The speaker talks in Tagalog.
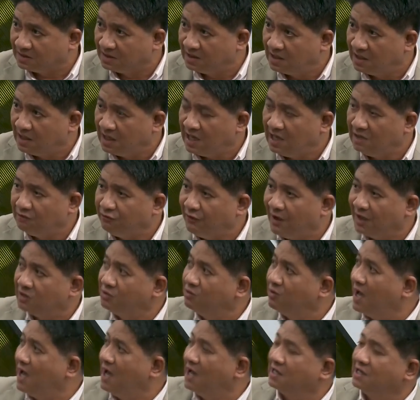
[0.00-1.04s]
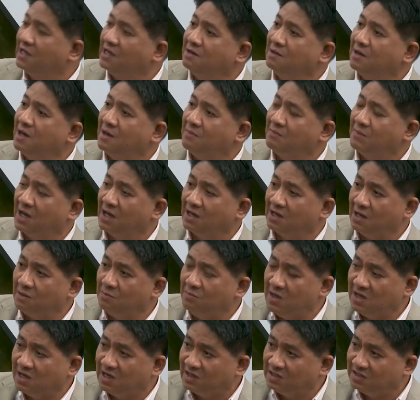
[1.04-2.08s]
Yes, In fact, yes. yung aking uh, mga
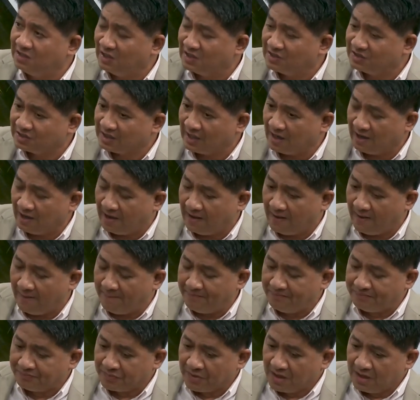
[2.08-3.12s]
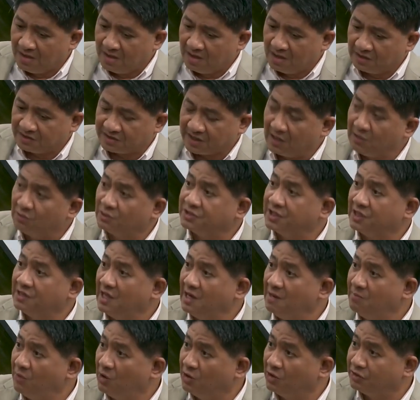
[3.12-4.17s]
kaibigan diyan sa San Jose
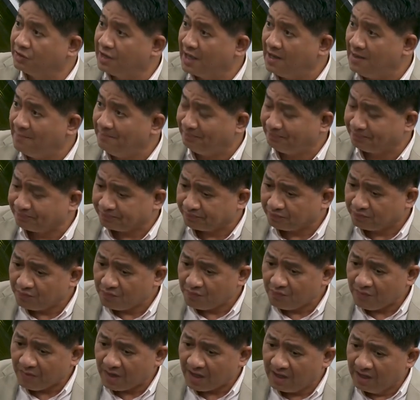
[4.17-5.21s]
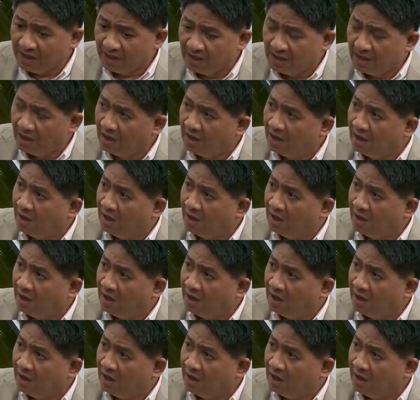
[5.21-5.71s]
del Monte, Rasyon ang